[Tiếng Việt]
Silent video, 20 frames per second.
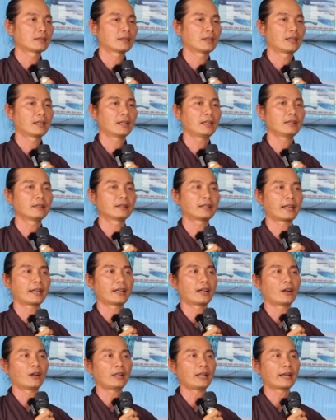thì cái người
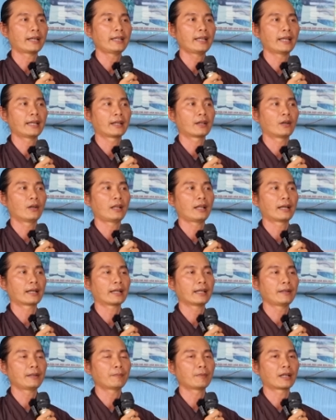này gọi là cái gì? Gọi là
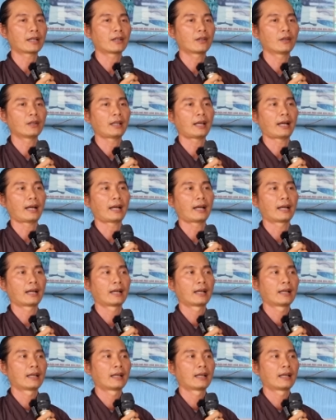cái bậc gọi là